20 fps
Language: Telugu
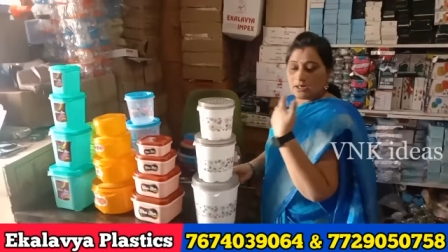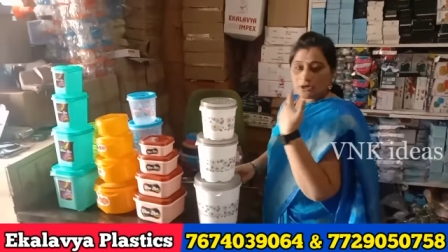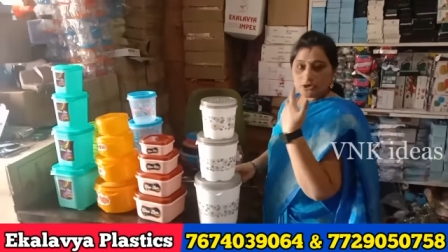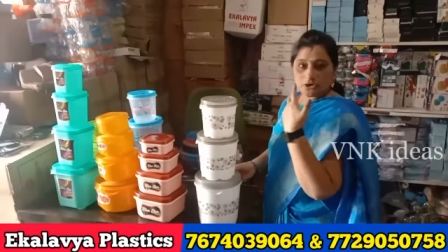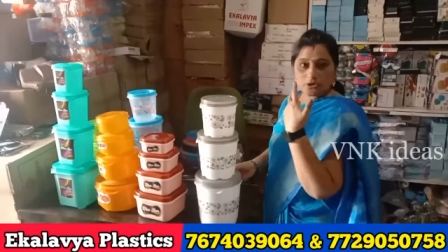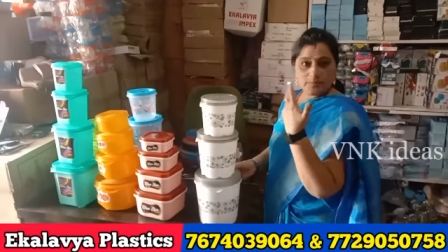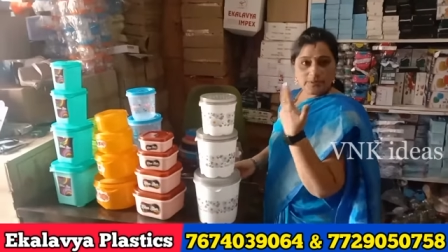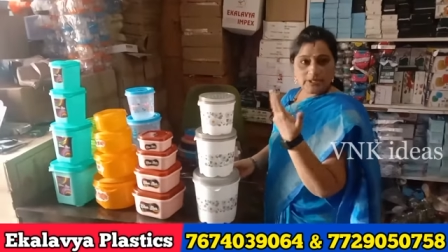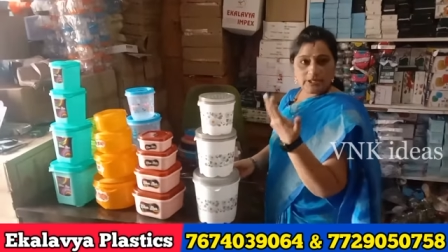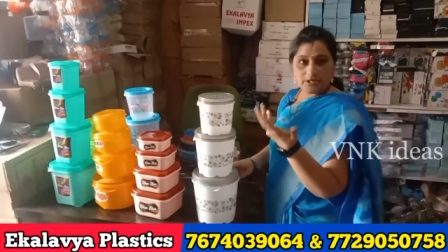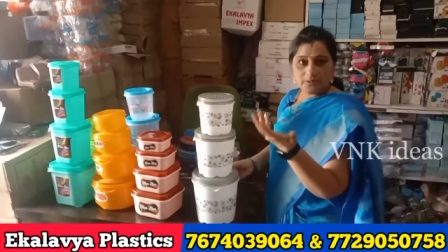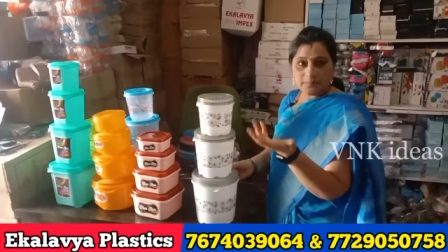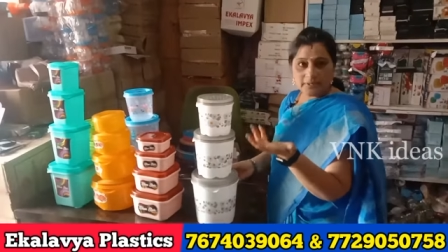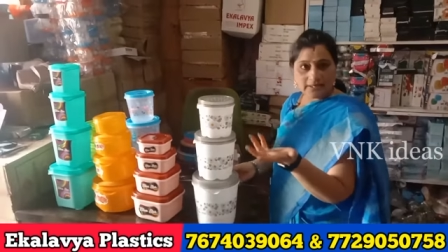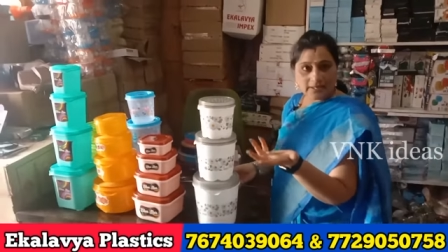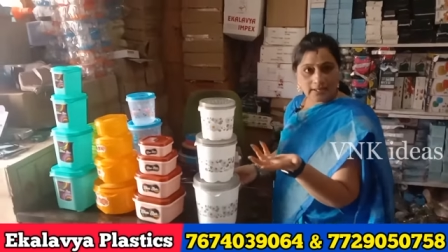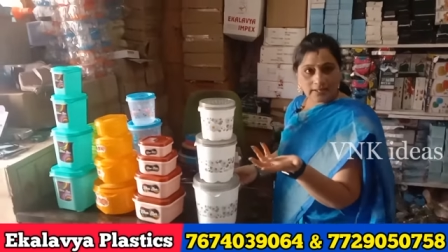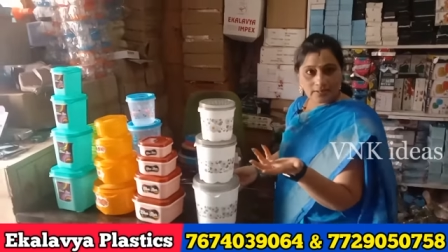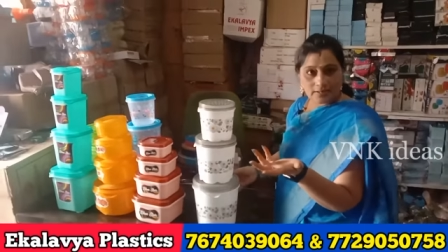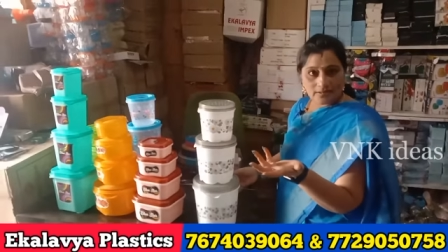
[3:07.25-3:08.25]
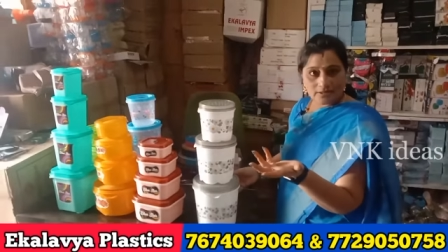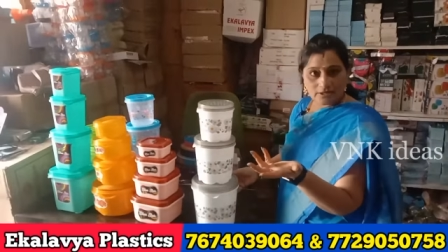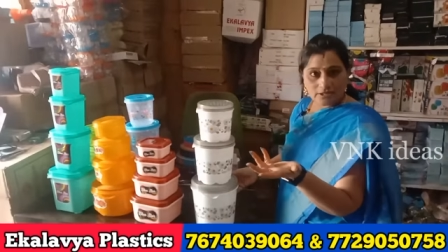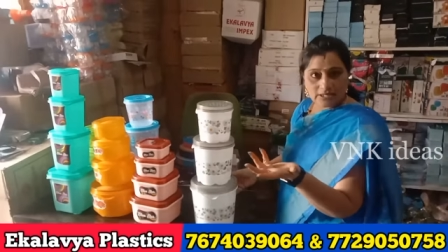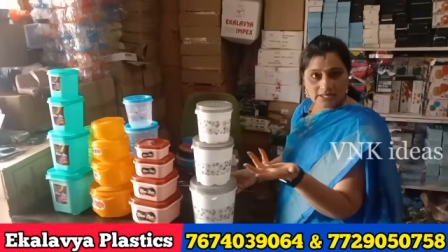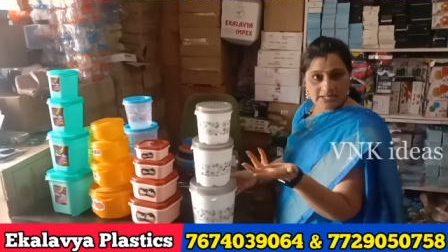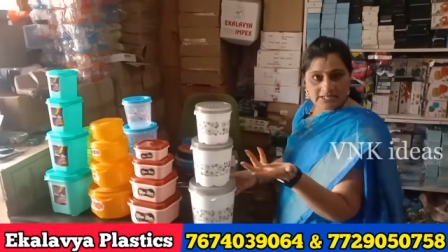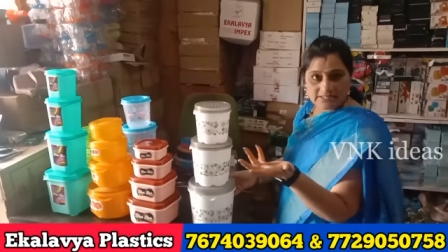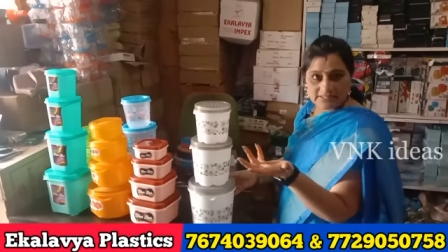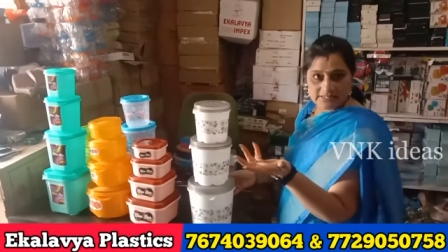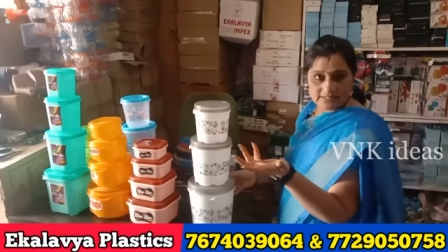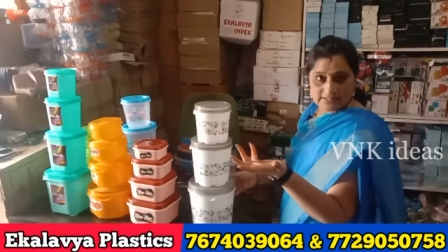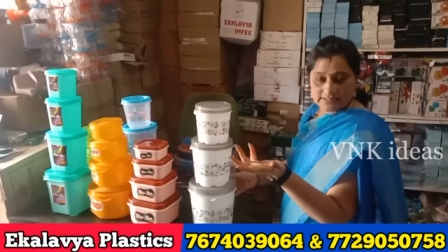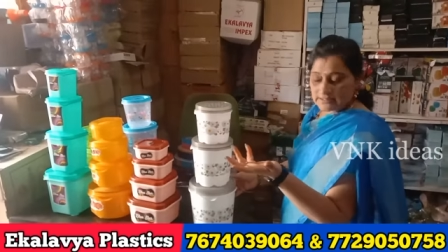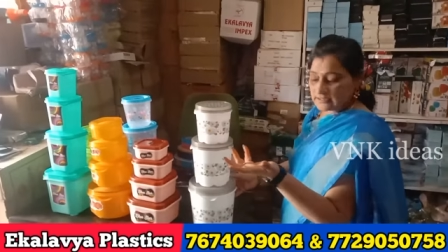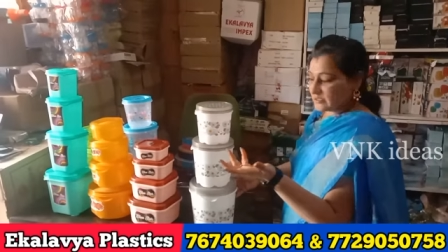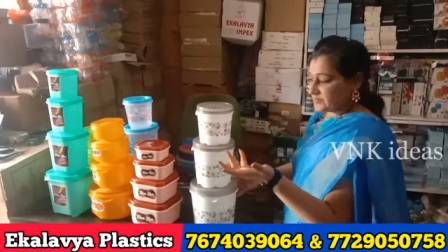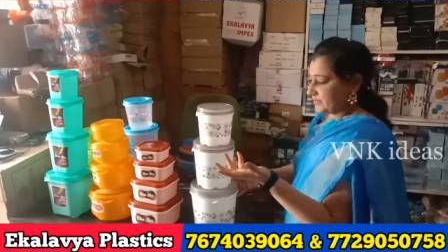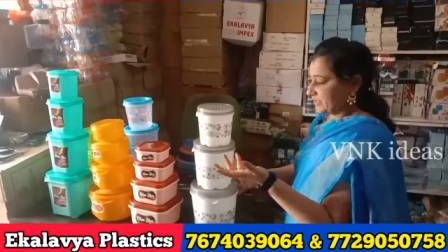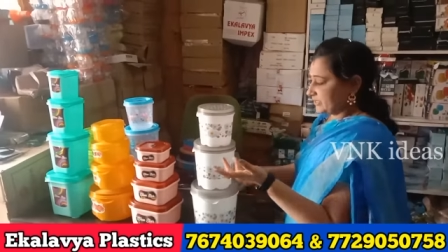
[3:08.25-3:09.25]
ఆటోమేటిక్గా మీ క్యాట్లాగ్లో నేను
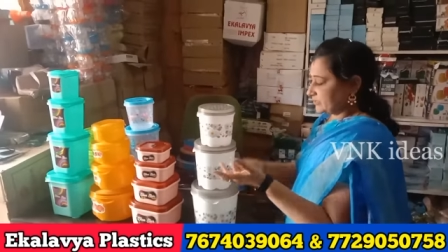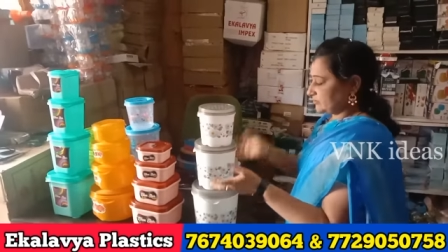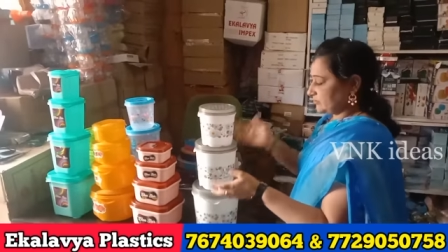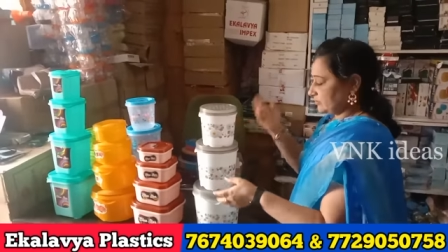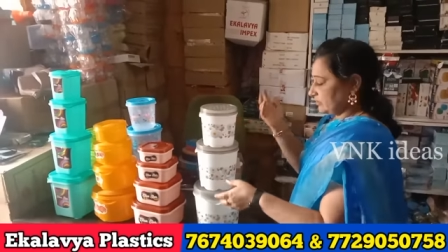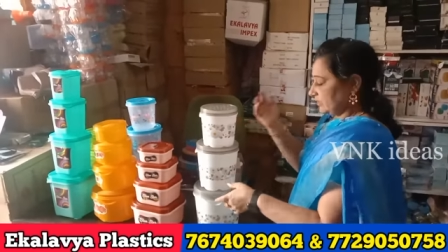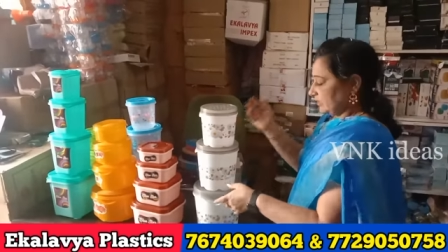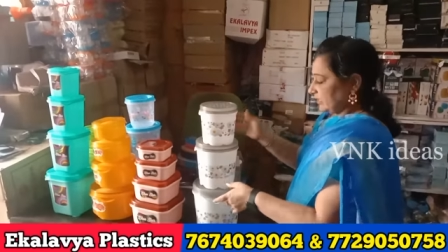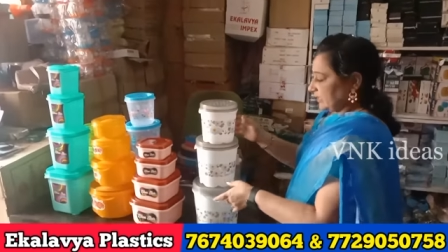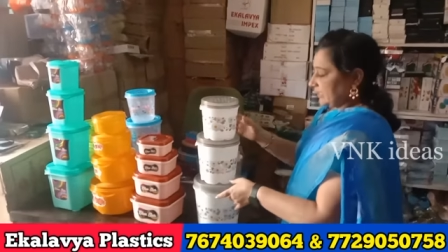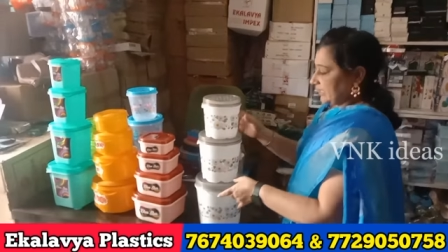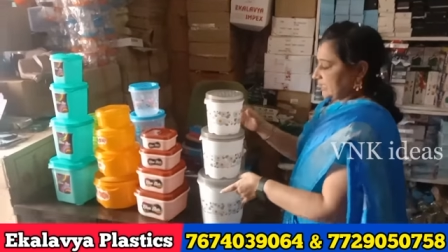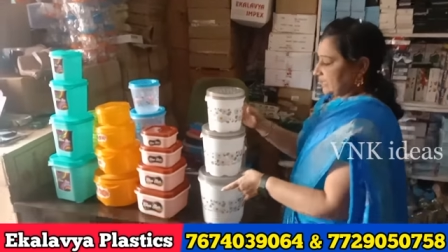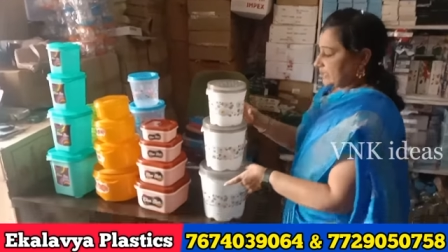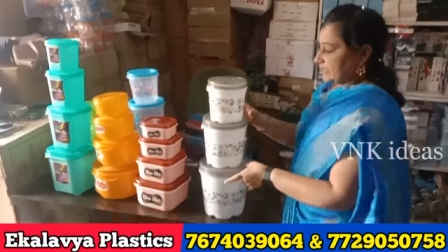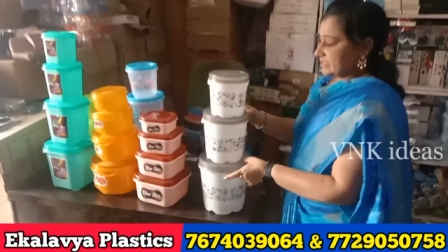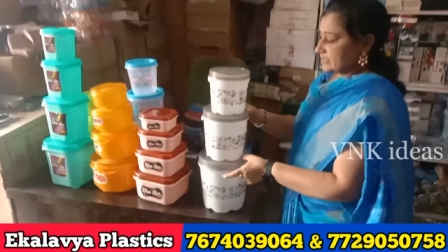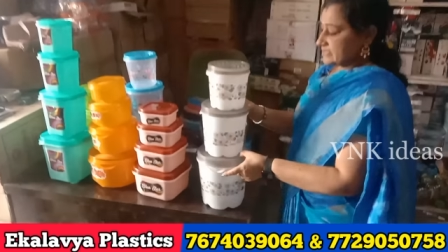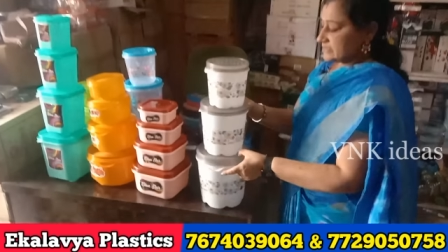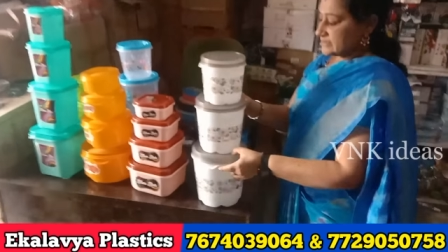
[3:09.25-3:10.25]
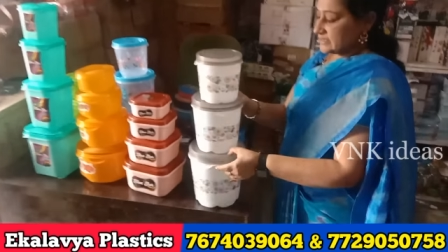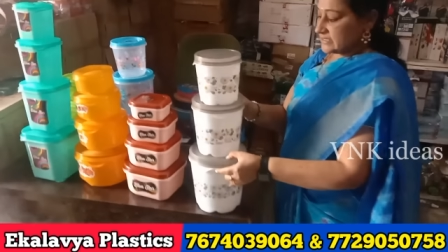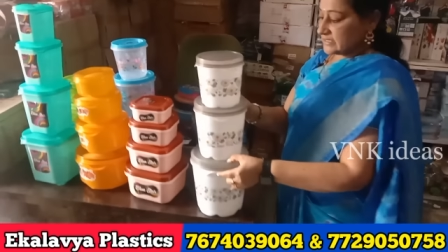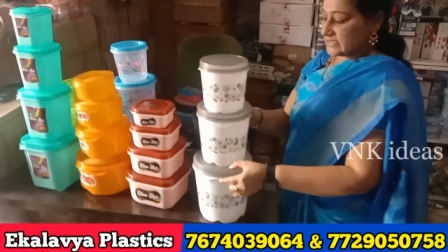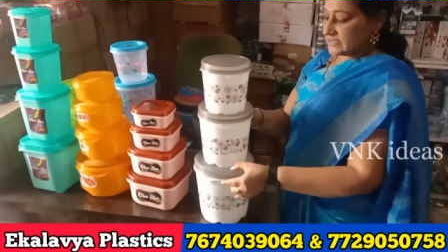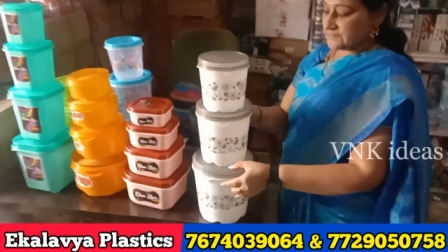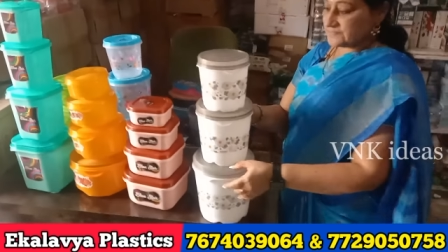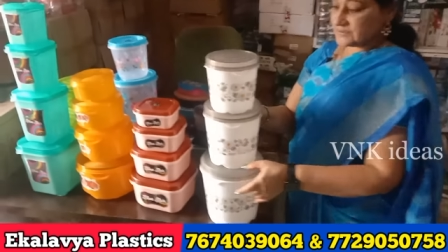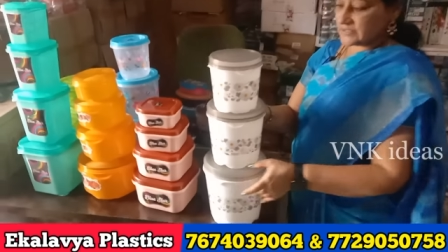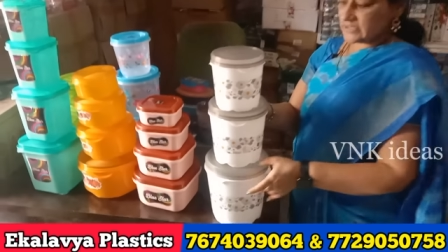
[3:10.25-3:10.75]
ఇచ్చేస్తాను మీకు అండ్ ఇది సెట్ ఆఫ్